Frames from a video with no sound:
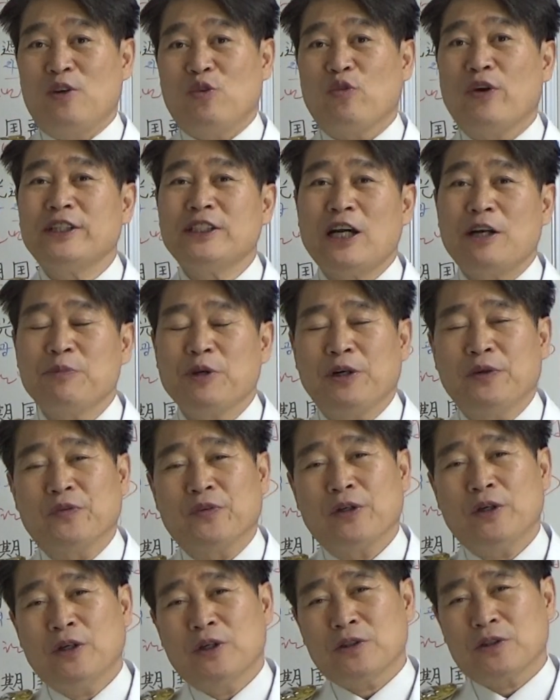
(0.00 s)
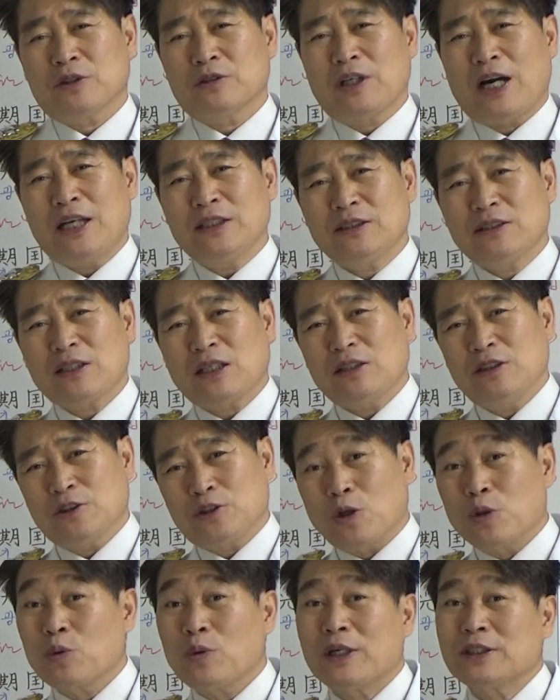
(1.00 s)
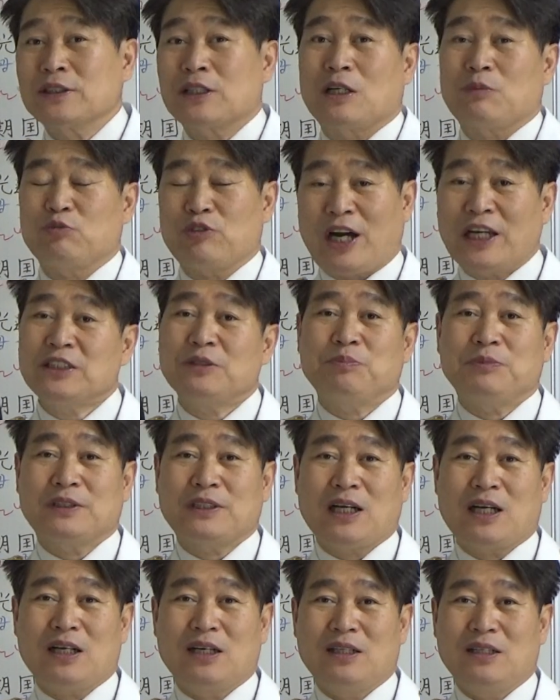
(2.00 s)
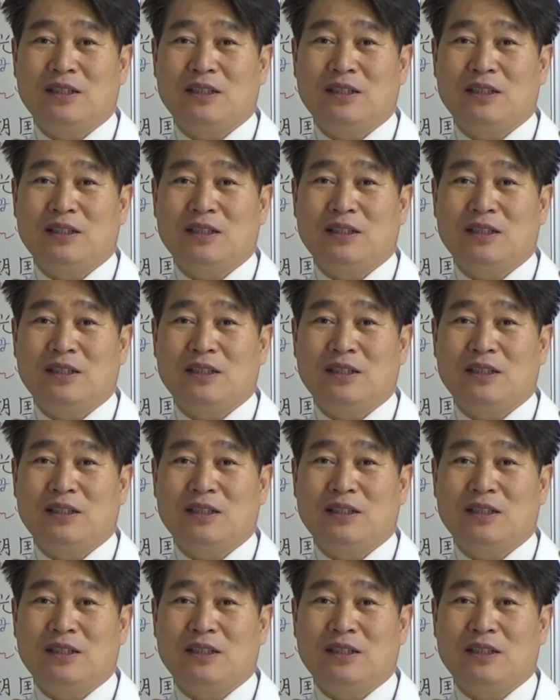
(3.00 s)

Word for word: 왜냐하면 저는 한자를 전공한 사람도 아닙니다.